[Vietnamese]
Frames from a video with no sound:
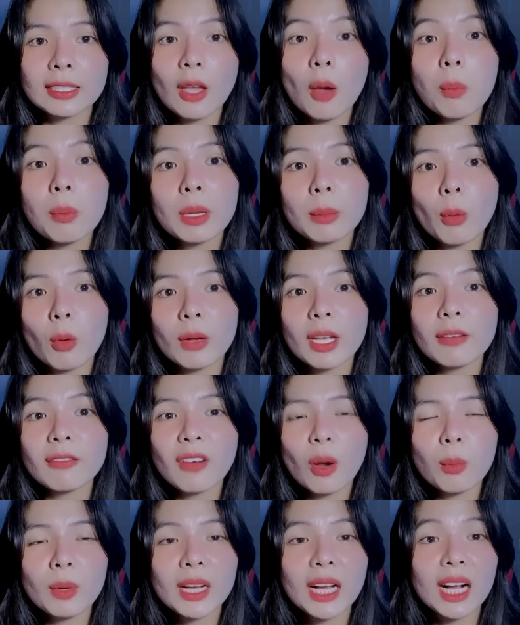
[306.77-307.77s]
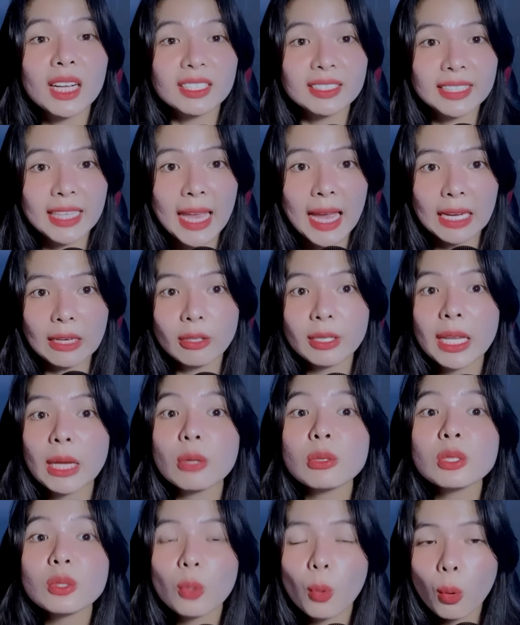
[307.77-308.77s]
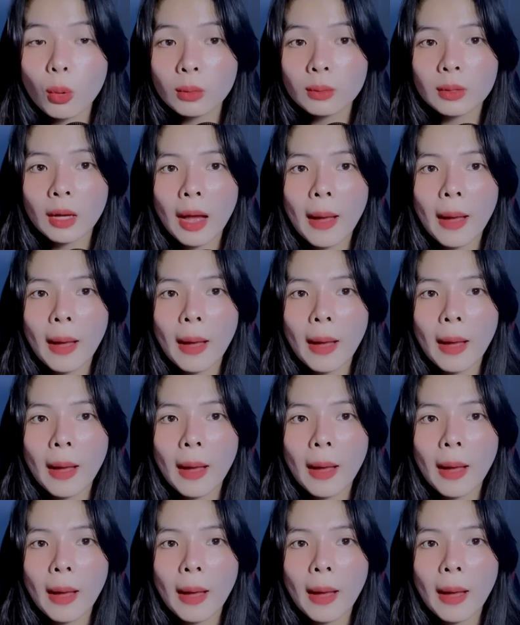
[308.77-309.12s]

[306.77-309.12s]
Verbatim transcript: nhóc bị một cái vong gần nhà nó kéo xuống